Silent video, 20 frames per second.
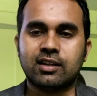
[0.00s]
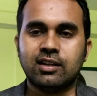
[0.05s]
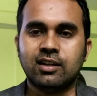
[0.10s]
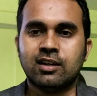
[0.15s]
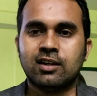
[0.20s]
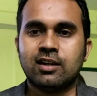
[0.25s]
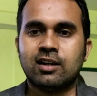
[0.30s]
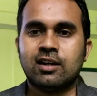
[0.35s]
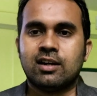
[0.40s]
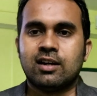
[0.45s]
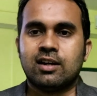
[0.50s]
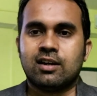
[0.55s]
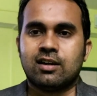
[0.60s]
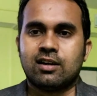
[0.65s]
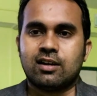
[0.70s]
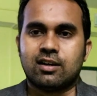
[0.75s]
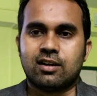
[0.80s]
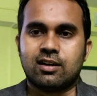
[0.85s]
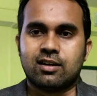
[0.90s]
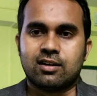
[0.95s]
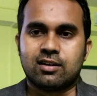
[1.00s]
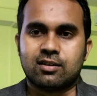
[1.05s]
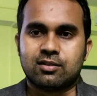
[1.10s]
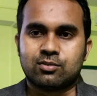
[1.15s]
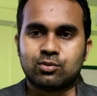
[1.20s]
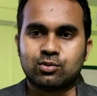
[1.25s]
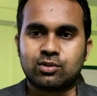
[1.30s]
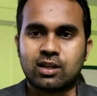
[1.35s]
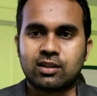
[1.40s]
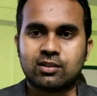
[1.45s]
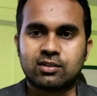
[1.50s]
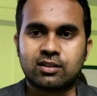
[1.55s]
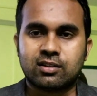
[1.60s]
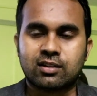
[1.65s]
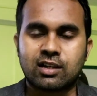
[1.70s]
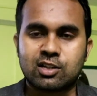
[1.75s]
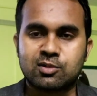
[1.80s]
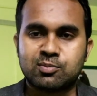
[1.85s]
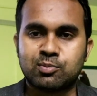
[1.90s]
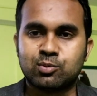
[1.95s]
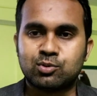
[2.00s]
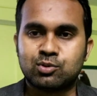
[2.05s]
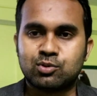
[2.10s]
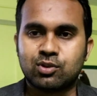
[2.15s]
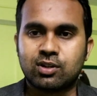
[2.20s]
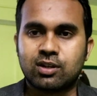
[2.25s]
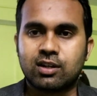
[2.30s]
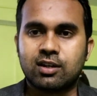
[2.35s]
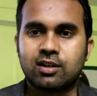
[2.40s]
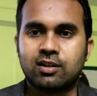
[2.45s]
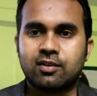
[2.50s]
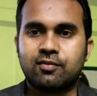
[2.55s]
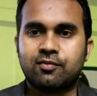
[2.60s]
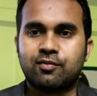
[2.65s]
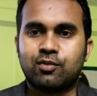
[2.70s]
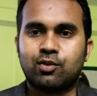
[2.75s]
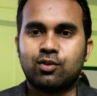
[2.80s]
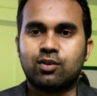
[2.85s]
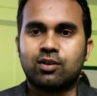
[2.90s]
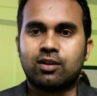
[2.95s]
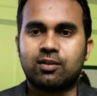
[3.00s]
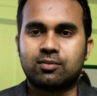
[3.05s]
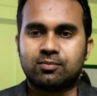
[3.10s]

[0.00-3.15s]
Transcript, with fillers: कि सुशांत सिंह राजपूत जो है वो